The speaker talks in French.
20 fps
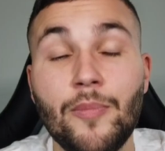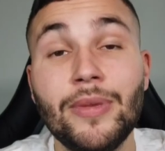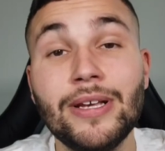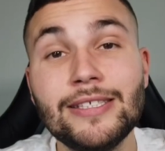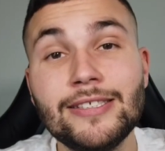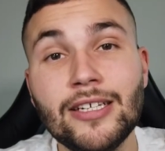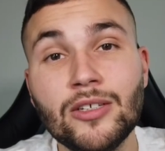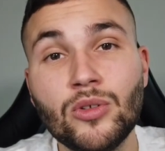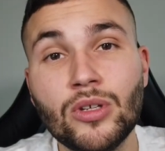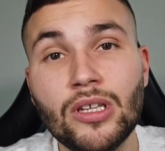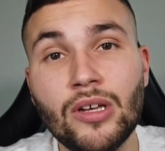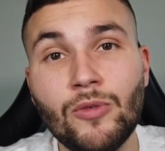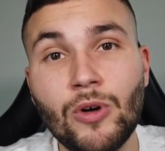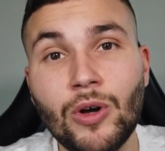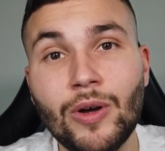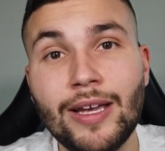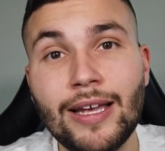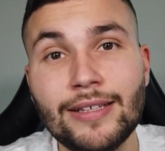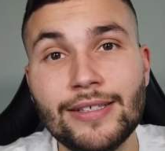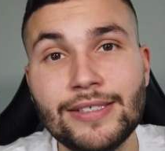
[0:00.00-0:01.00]
Merci à toi d'avoir
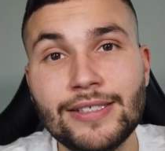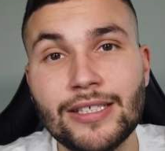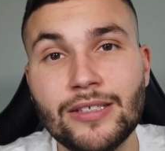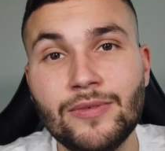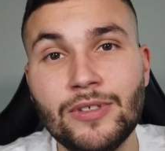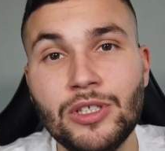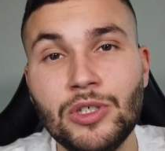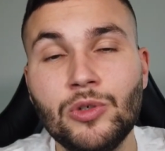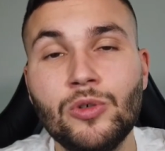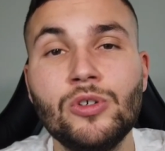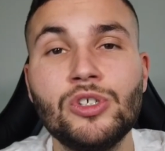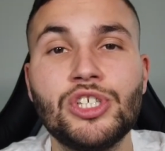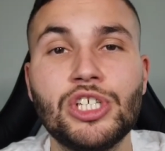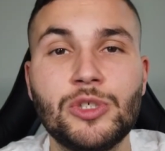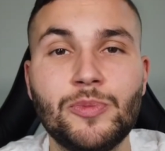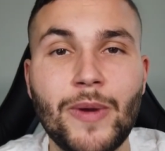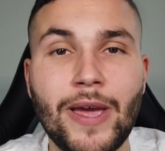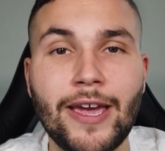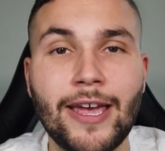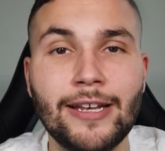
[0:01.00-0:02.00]
regardé cette vidéo,
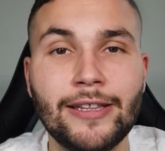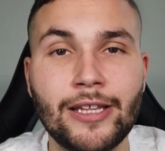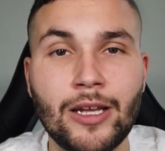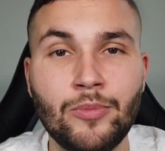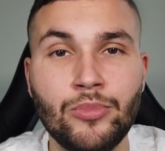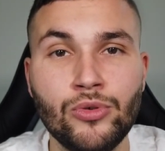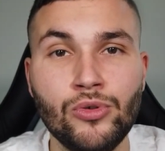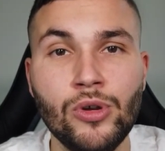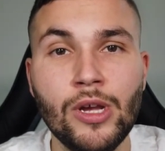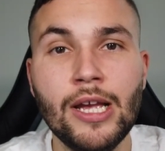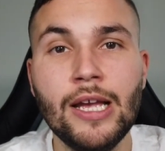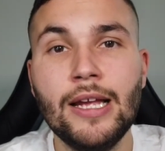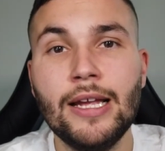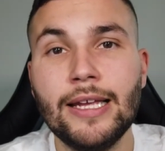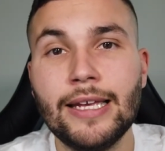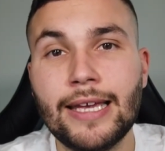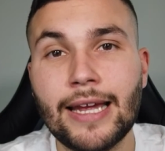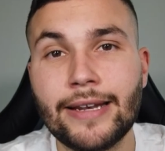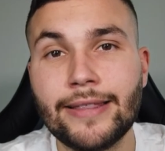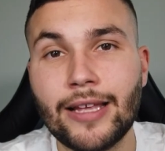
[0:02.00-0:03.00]
j'espère qu'elle t'a plu
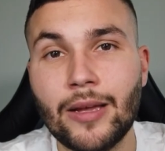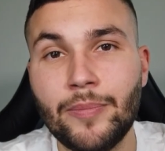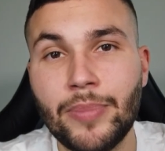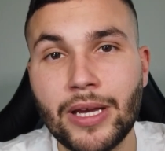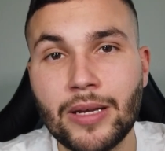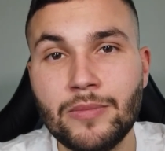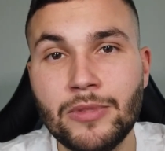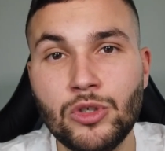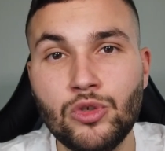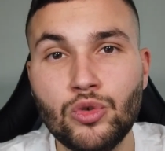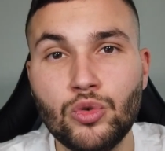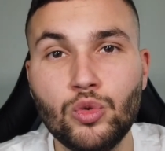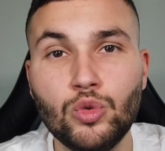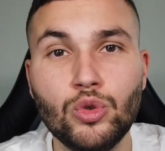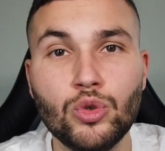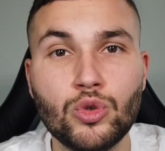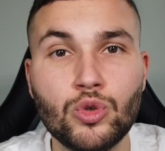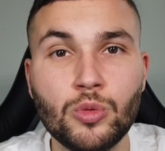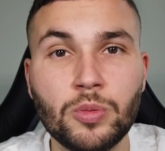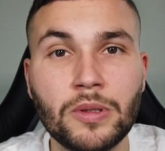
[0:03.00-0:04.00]
et qu'elle t'a permis du coup
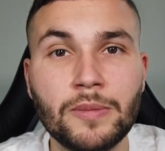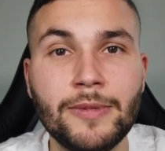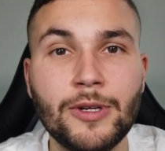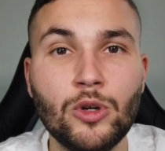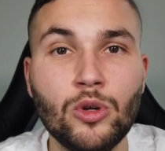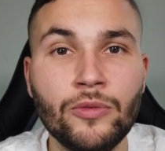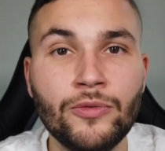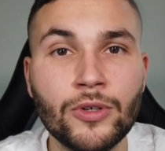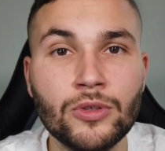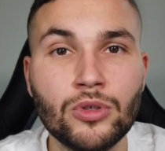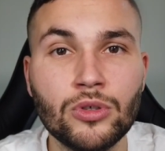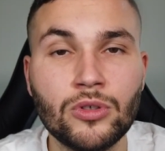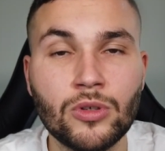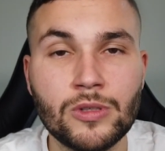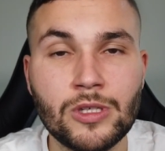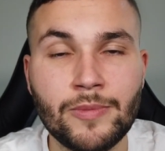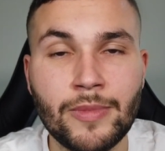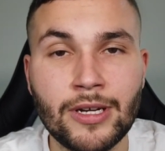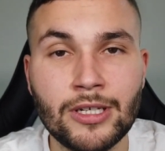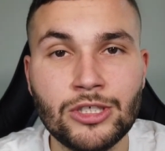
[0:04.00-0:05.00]
de supprimer le fond de ton
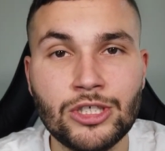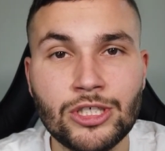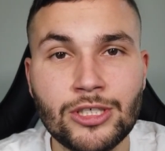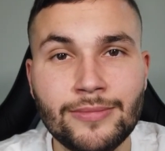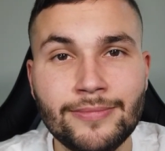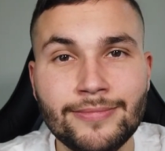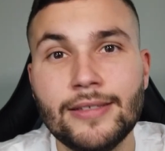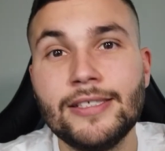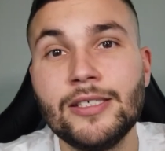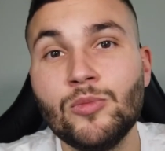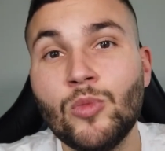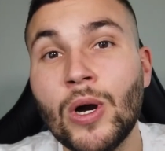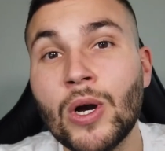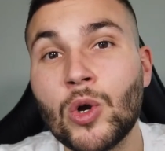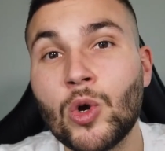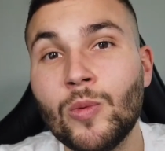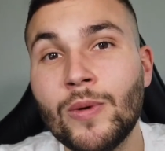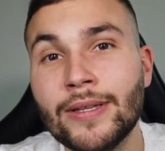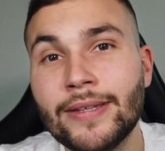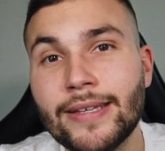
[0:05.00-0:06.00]
image. Dis-moi en
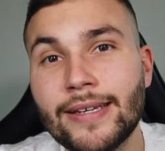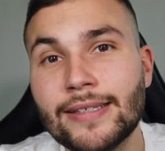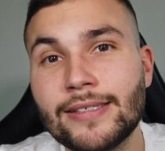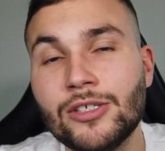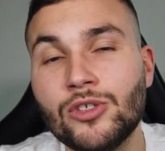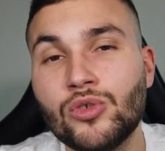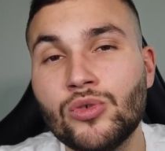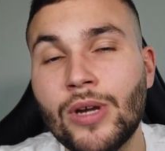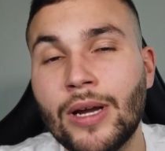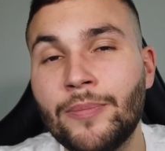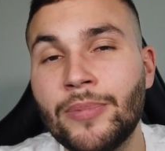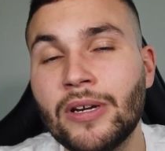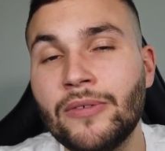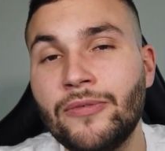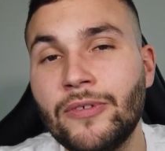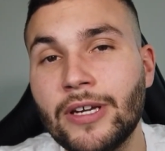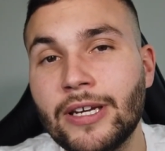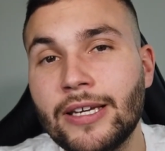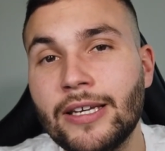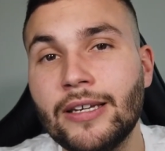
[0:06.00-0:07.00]
commentaire si tu as
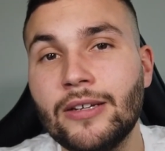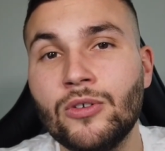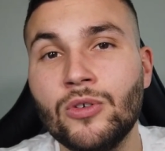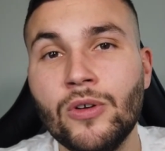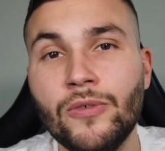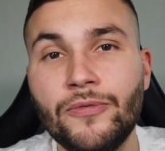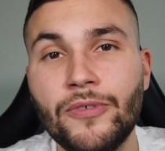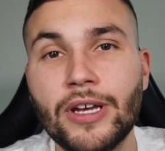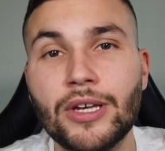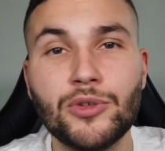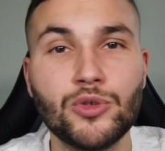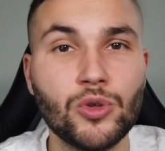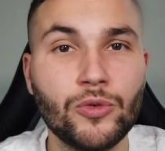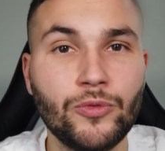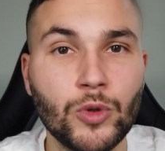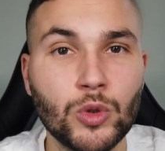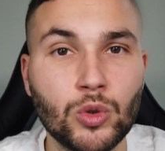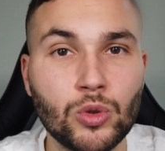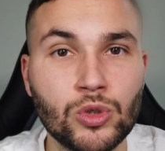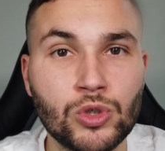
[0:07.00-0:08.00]
préféré le faire sur
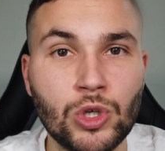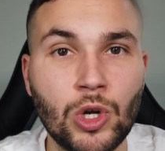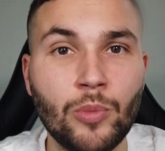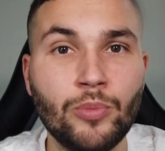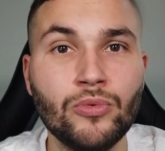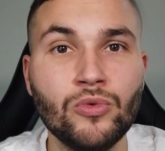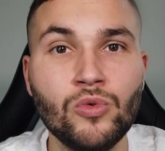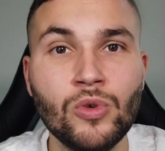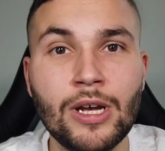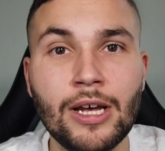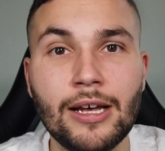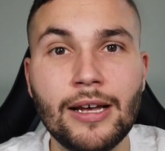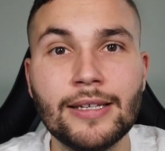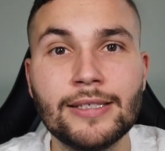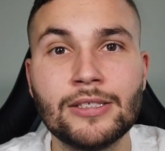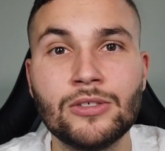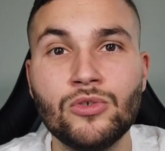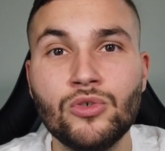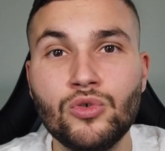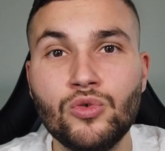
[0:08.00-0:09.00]
Photoshop ou
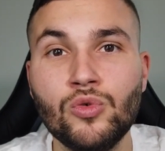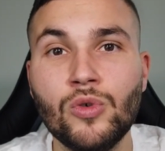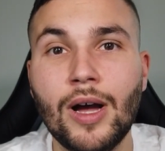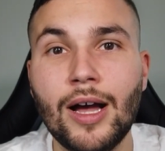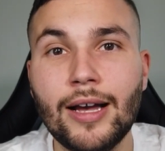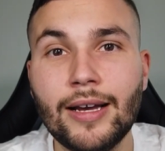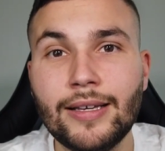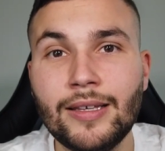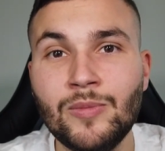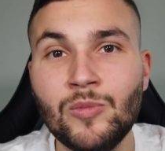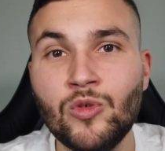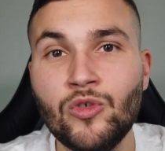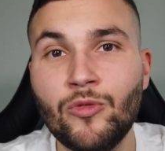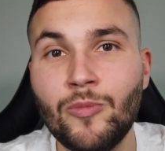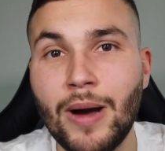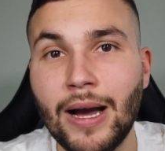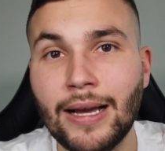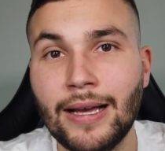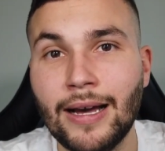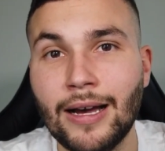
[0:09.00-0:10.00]
grâce du coup à Remove
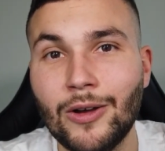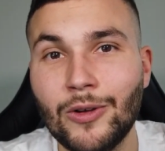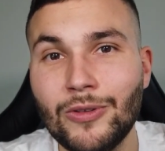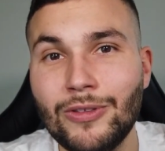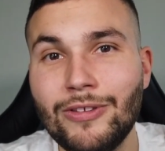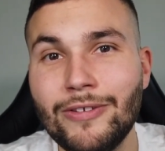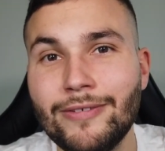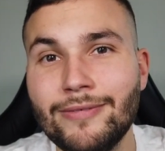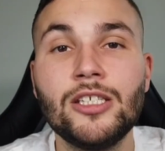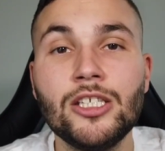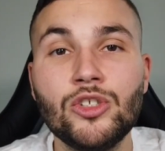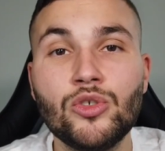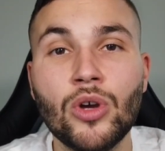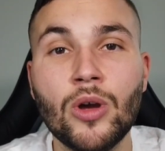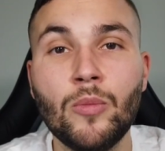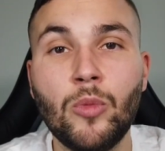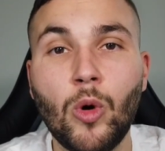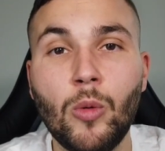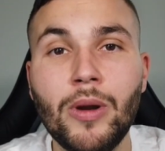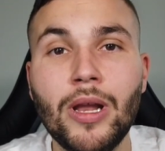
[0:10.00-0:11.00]
Background. Si tu as
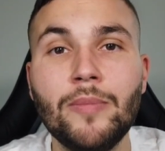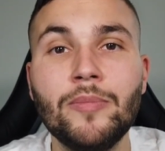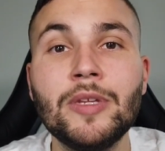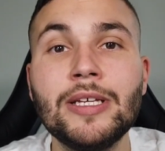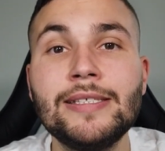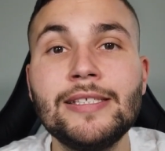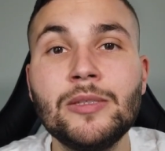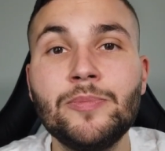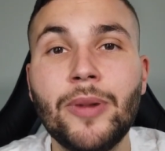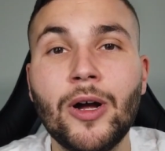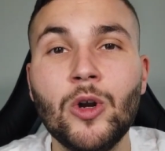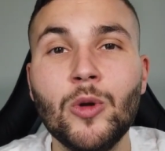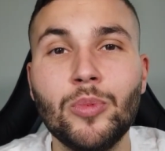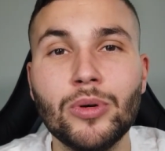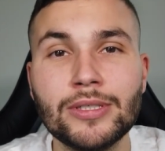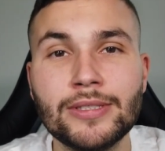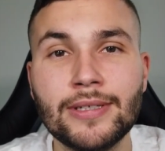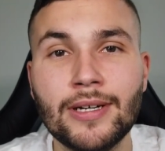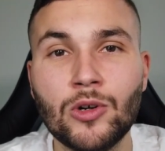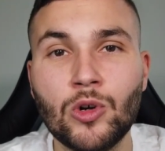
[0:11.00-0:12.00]
un problème, n'hésite pas à le
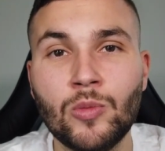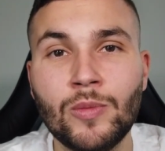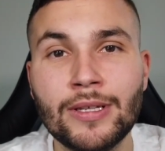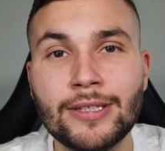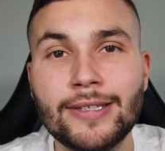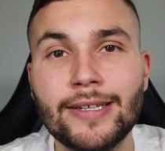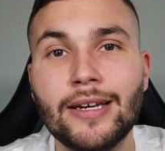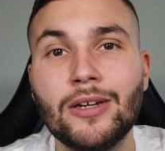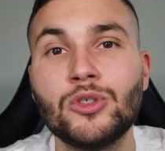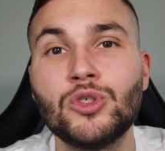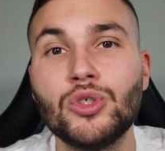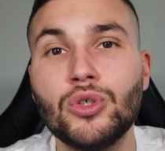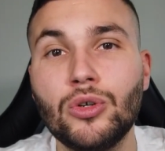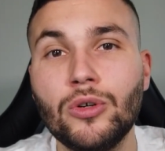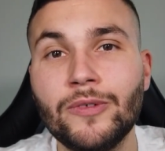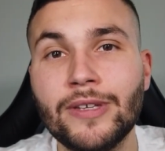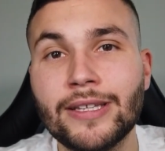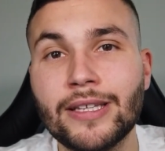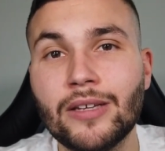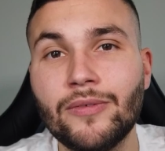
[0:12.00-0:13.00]
poster en commentaire, je
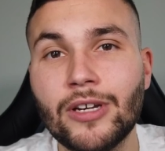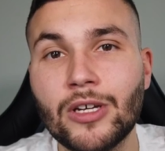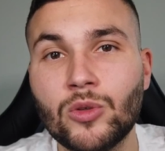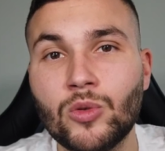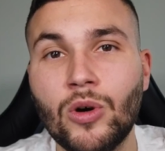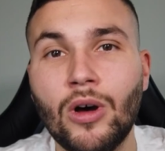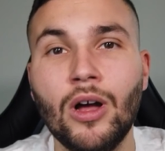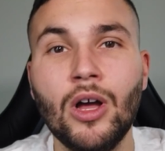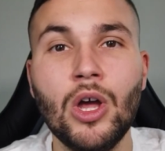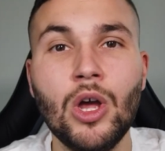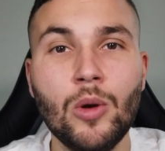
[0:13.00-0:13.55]
reviendrai vers toi